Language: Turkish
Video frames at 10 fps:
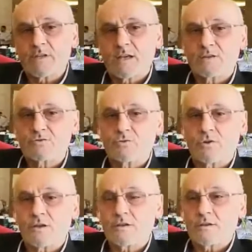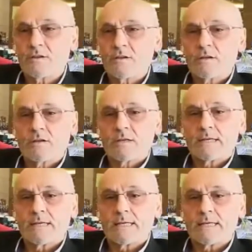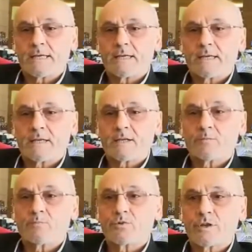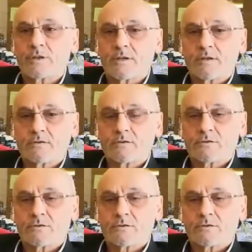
bir tanesi olan e, burada